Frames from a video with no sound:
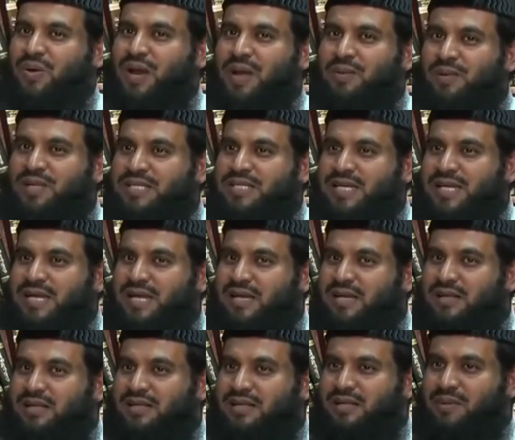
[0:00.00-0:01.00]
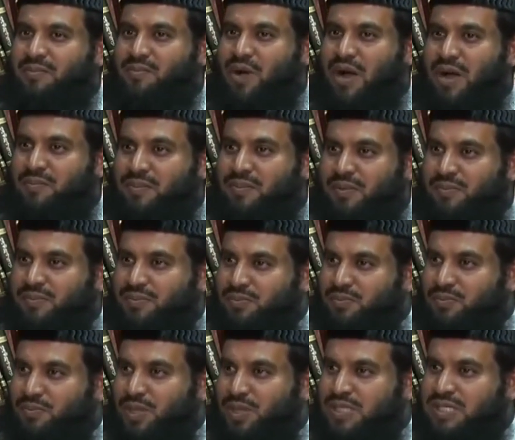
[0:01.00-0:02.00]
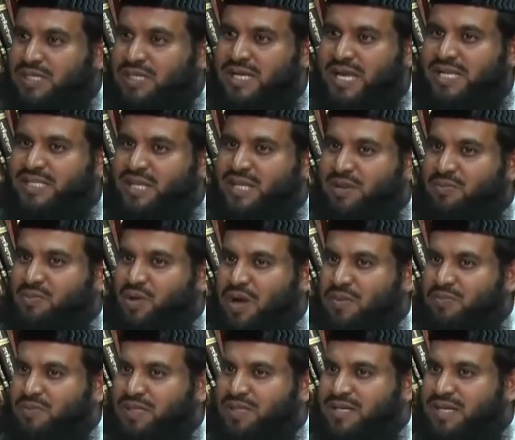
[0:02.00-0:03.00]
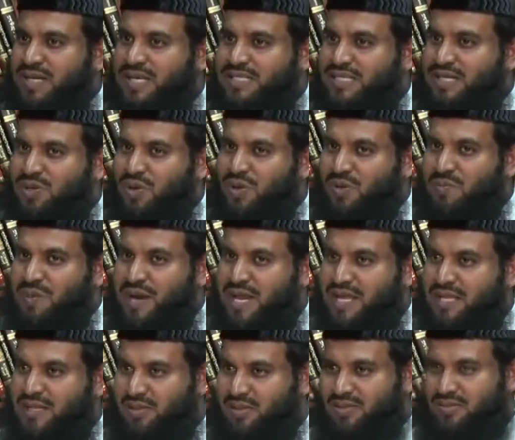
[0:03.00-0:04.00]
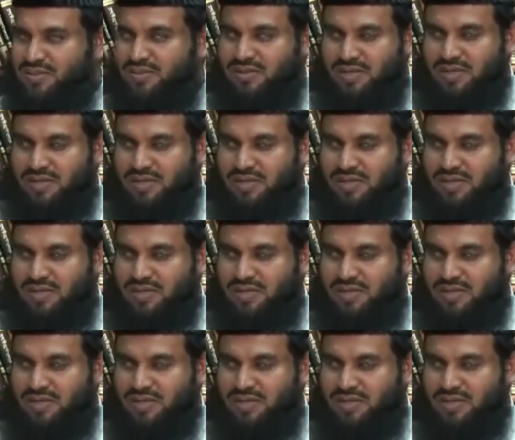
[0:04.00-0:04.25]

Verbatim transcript: ওরা বলছে যে মোহাম্মদ বলছে ঠিক আছে তাহলে মোহাম্মদের কাছে লোক পাঠায় দাও